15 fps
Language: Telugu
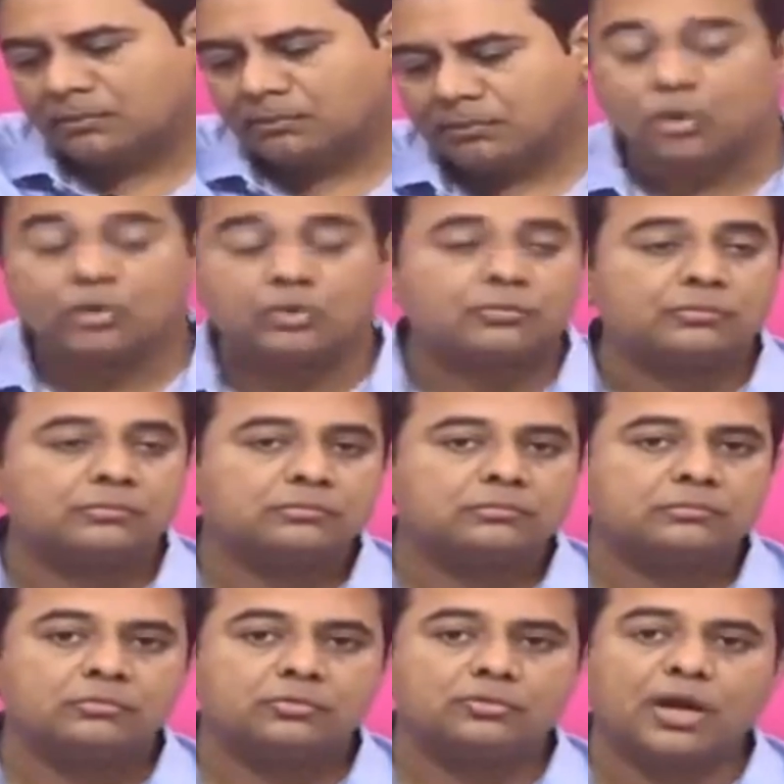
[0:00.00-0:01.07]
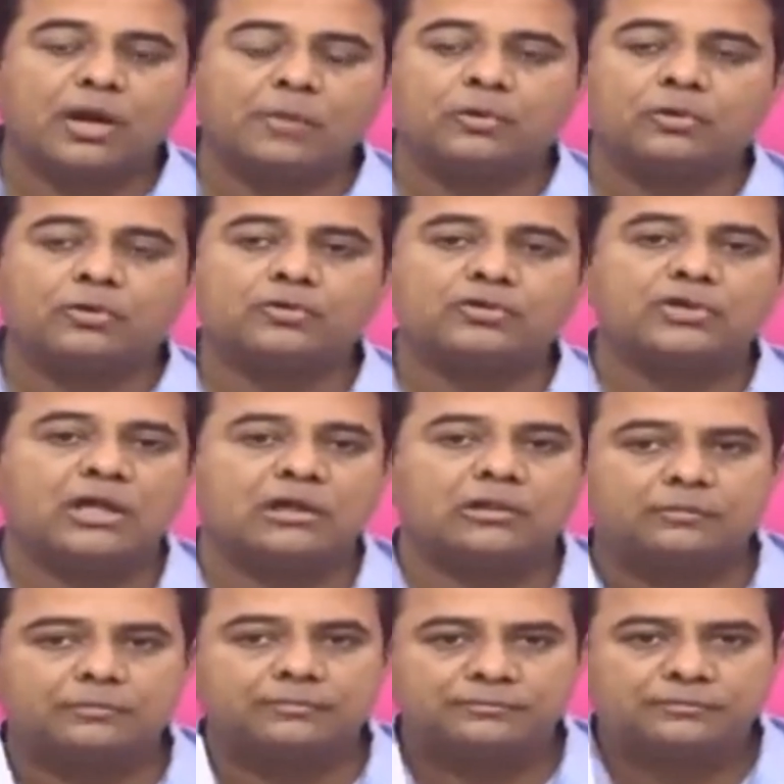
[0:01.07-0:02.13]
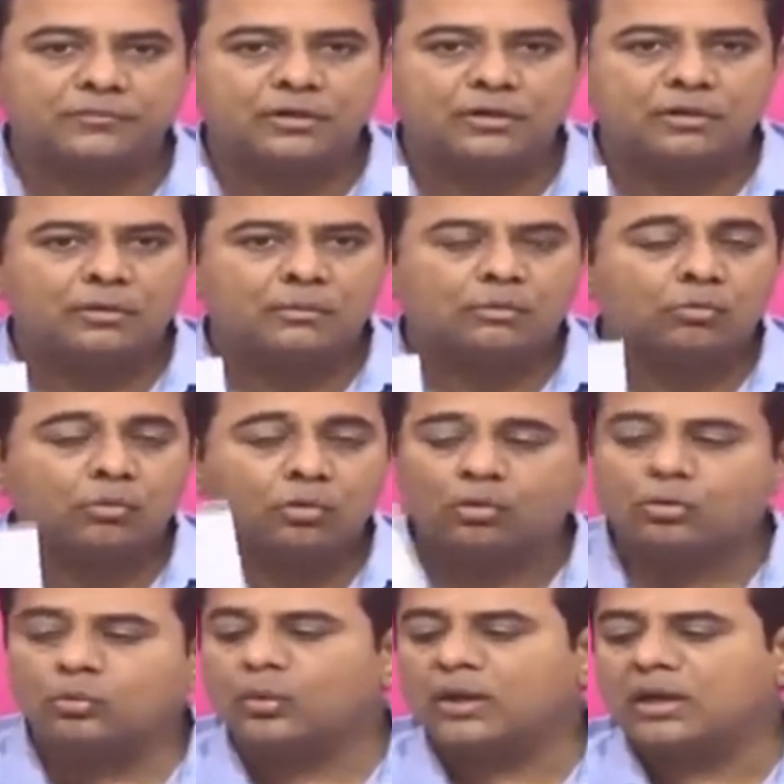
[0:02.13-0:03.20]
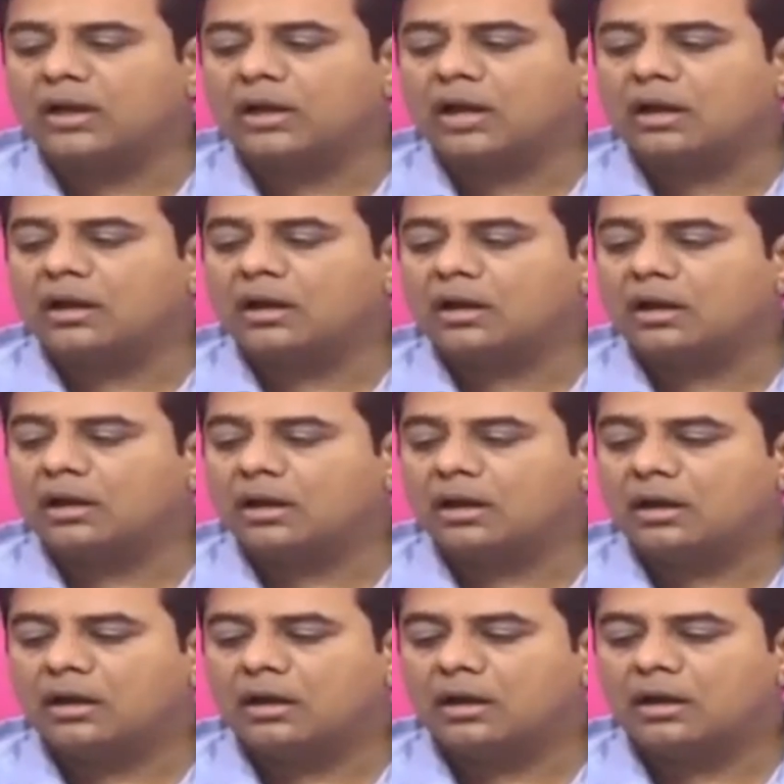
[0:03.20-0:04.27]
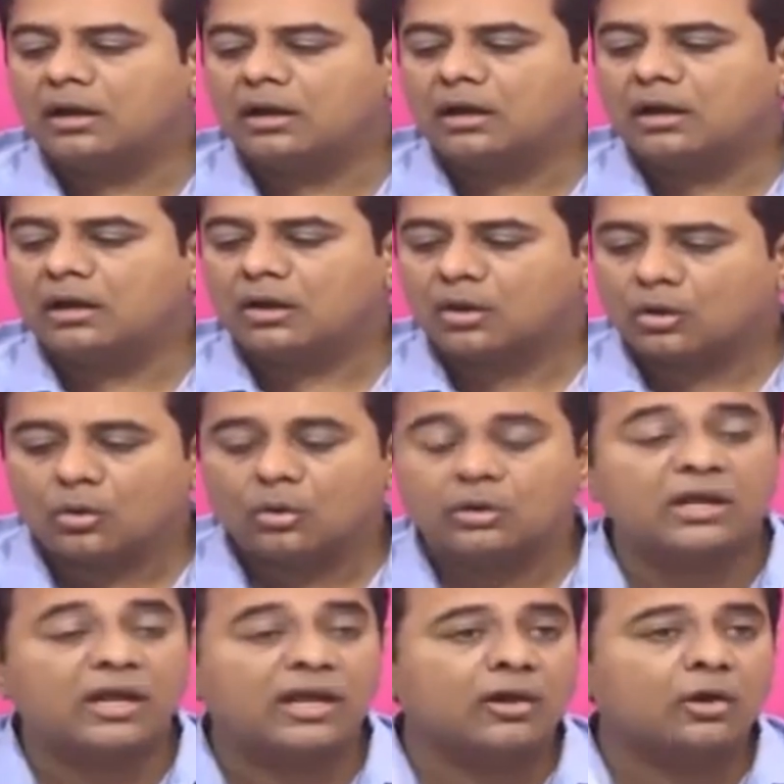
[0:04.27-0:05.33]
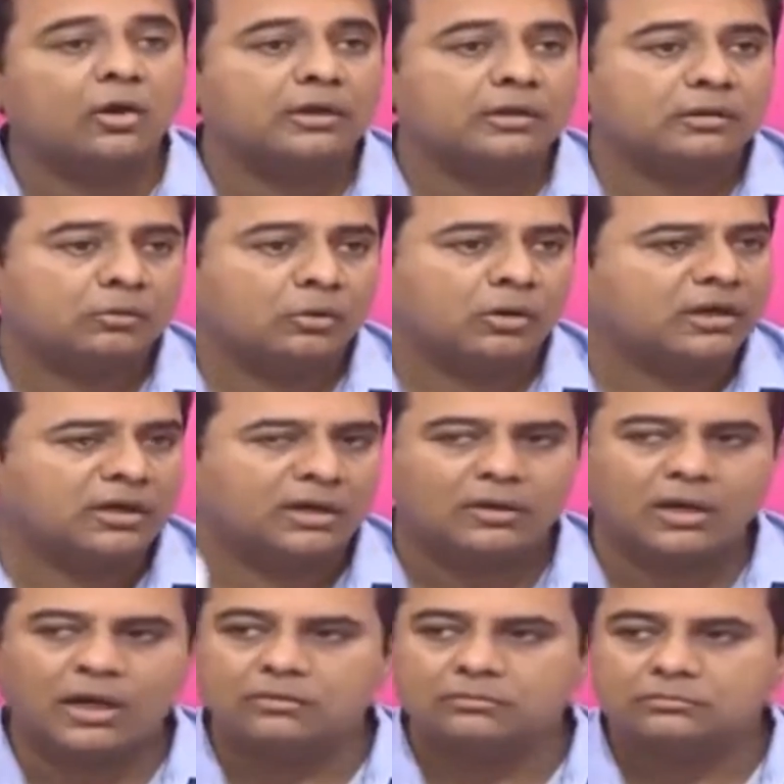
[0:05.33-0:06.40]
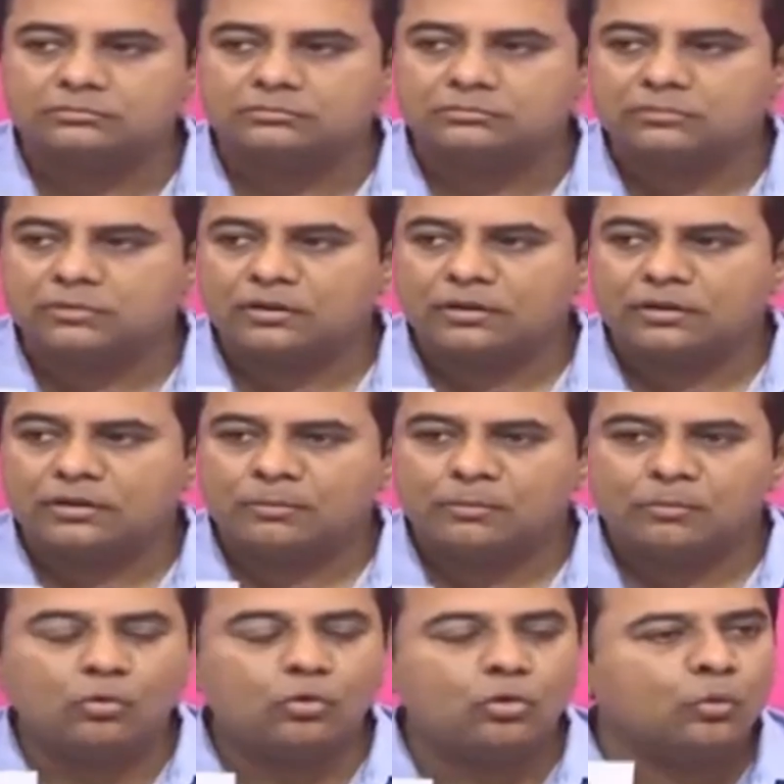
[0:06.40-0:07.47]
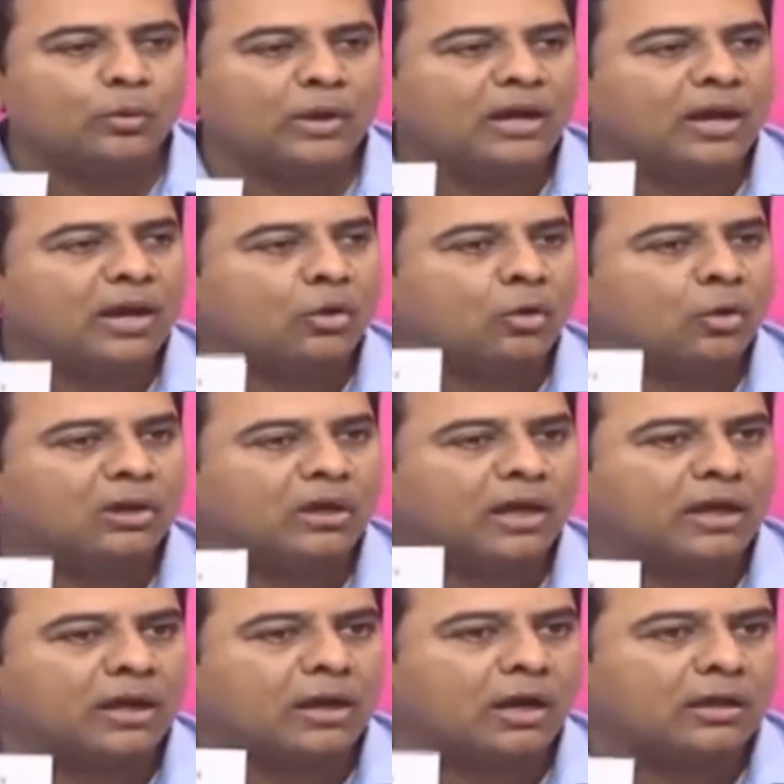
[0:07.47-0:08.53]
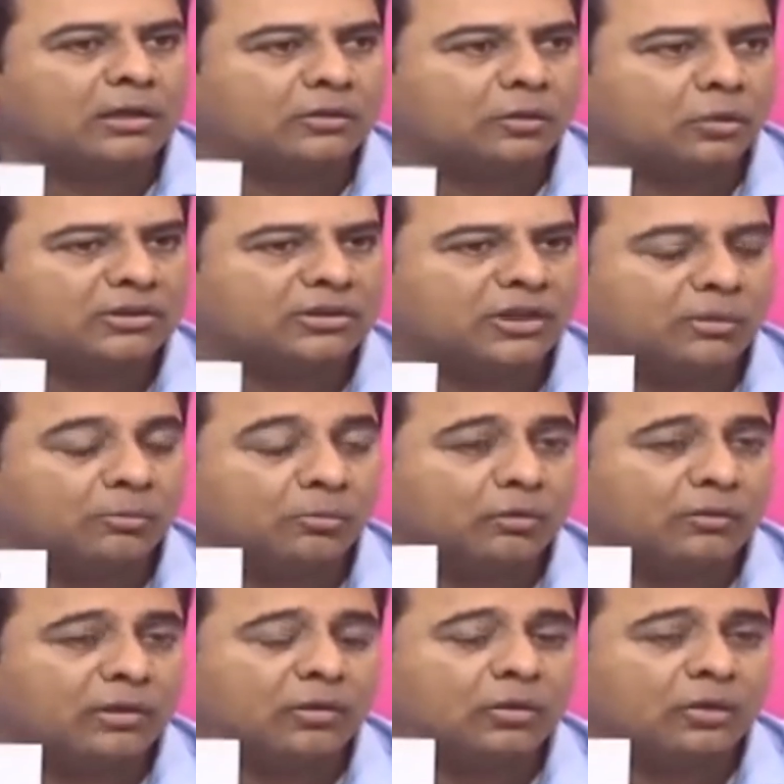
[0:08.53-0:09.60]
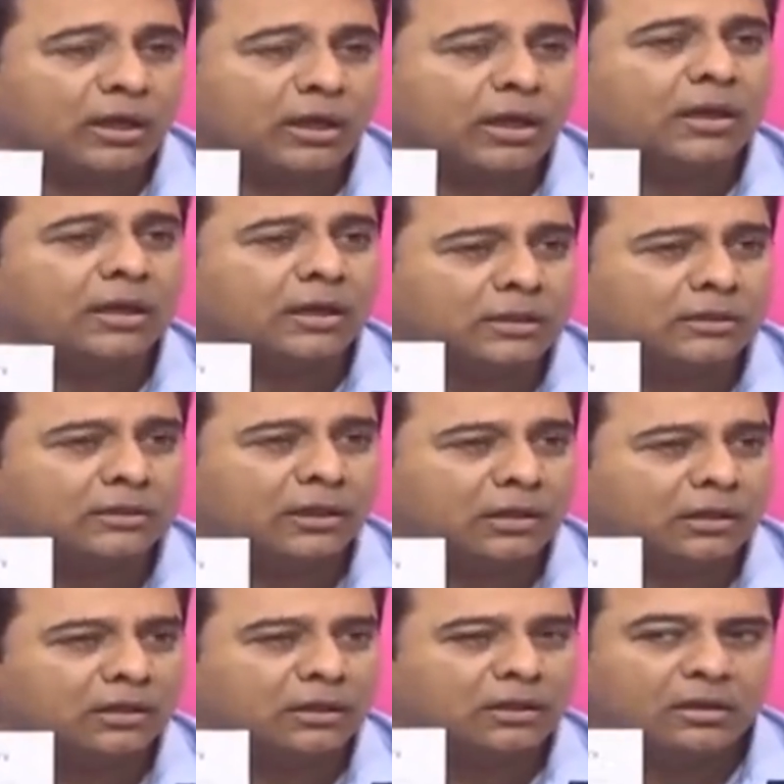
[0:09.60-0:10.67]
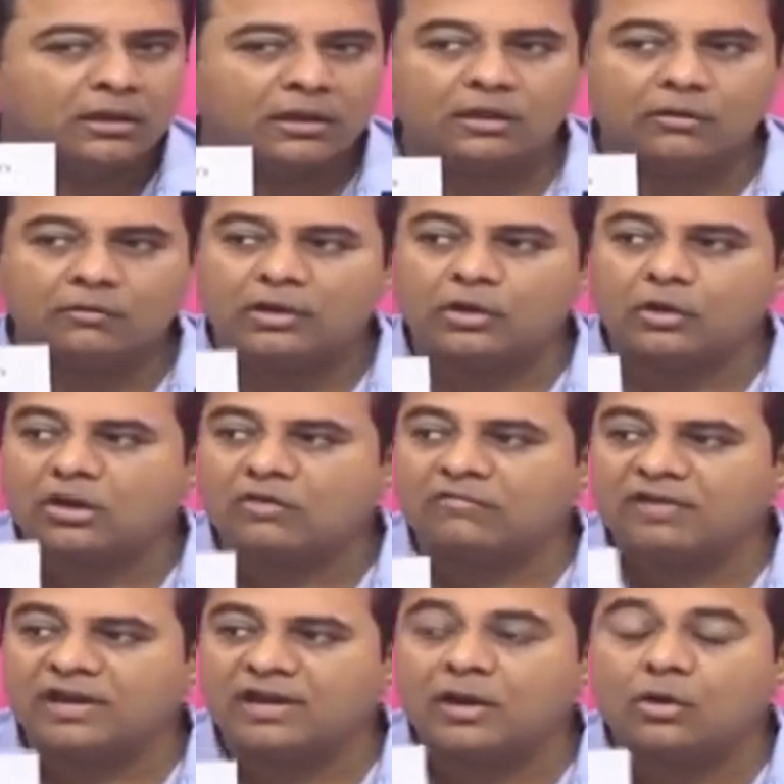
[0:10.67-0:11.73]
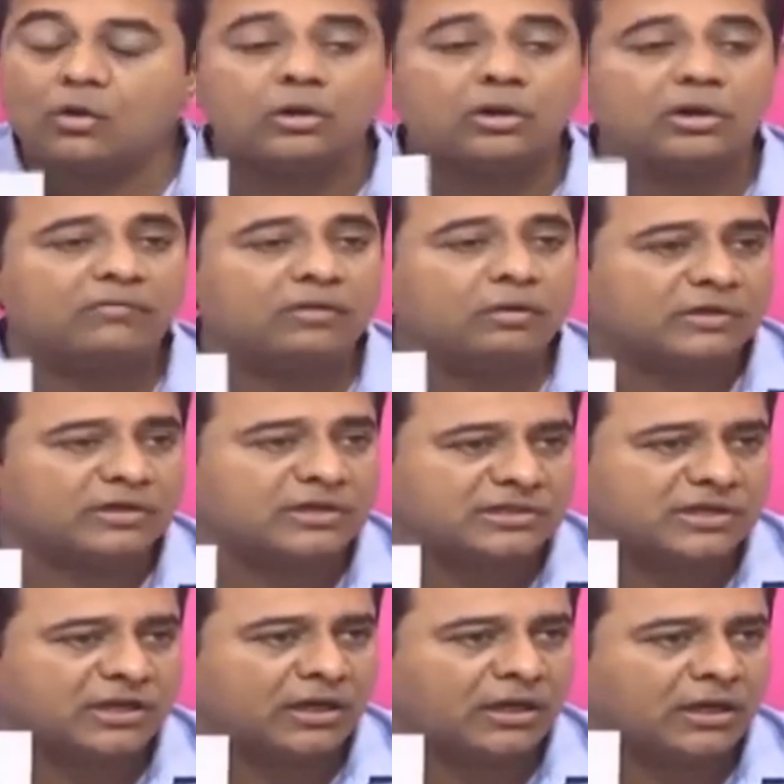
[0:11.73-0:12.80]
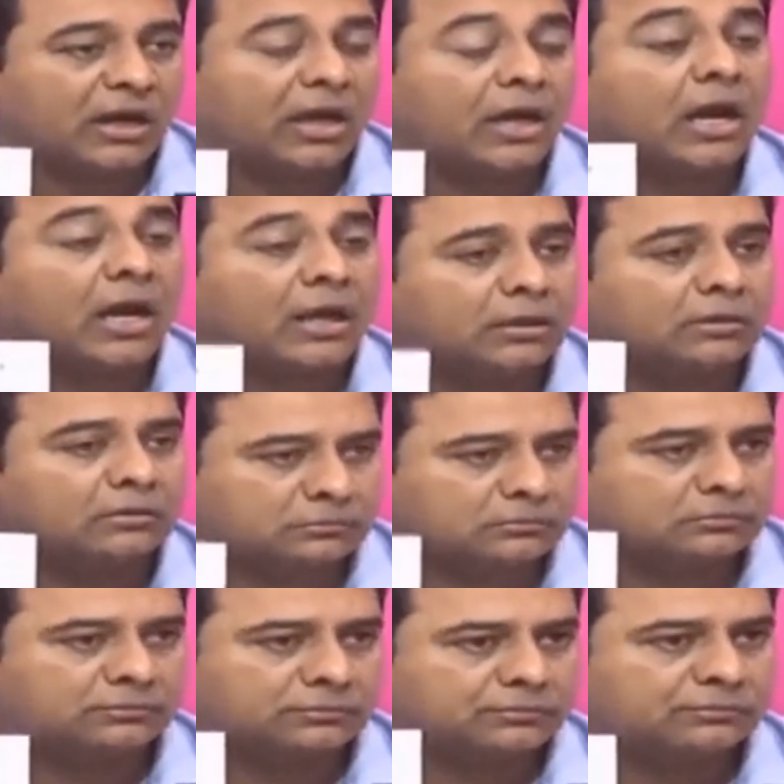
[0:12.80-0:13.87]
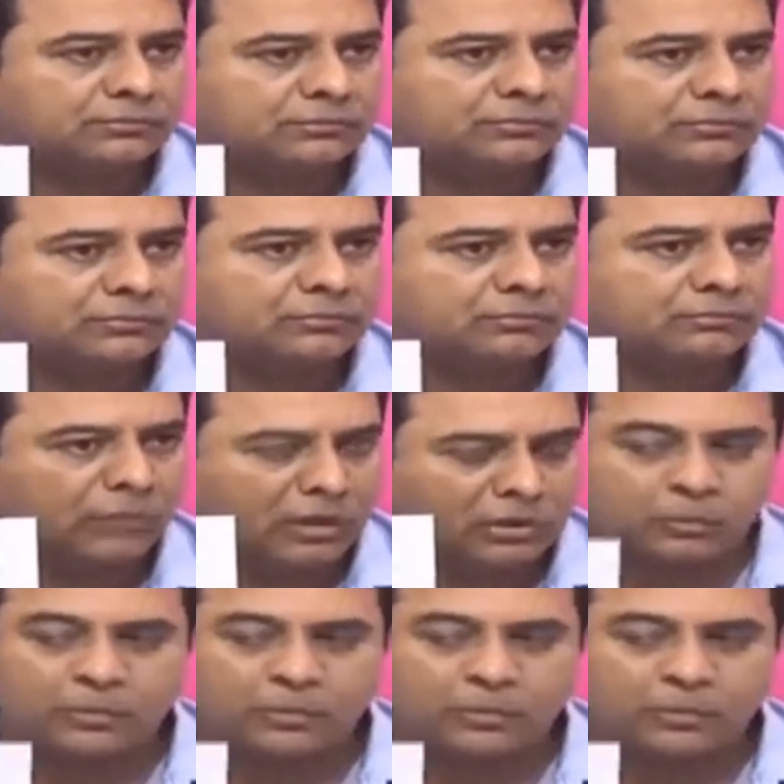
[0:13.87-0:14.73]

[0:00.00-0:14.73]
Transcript: పోర్ట్ ముందురా పోర్ట్ గుజరాత్లో మూడు వేల కోట్ల హెరాయిన్ ఒకటి రెండు కాదు మూడు వేల కోట్ల హెరాయిన్ దొరికితే మూడు వేల కోట్ల హెరాయిన్ అంటే ఎంత ఇరవై ఒక్క వేల కోట్ల విలువ చేసే హెరాయిన్ మత్తు